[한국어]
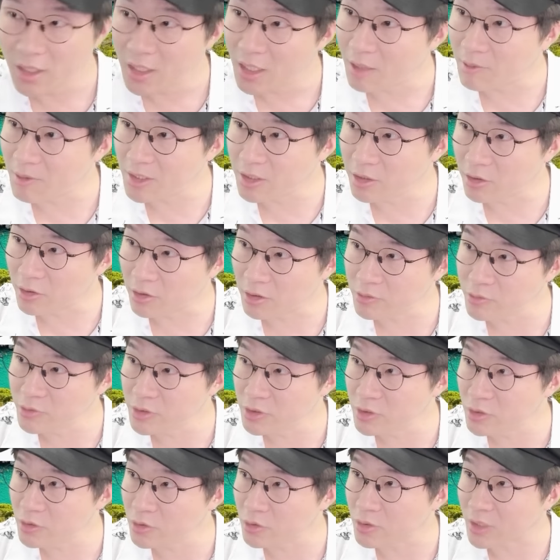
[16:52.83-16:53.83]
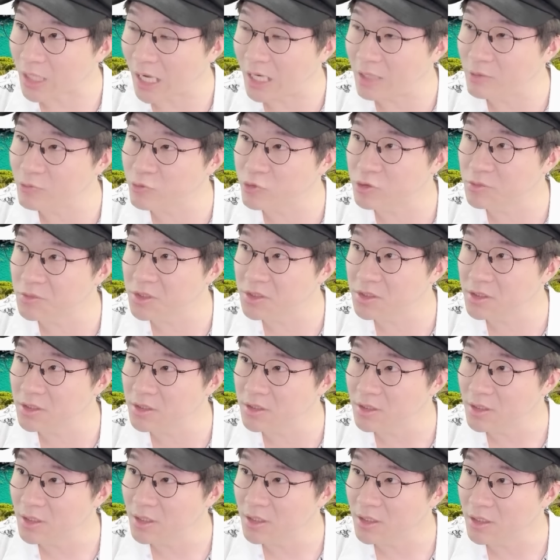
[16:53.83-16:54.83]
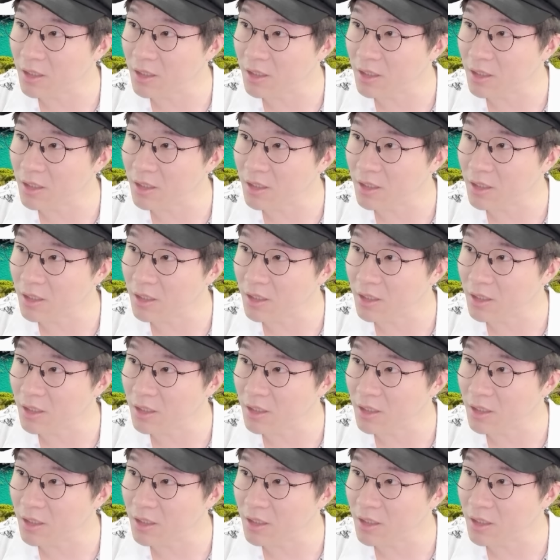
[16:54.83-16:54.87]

아마 여러분들도 다음 주면은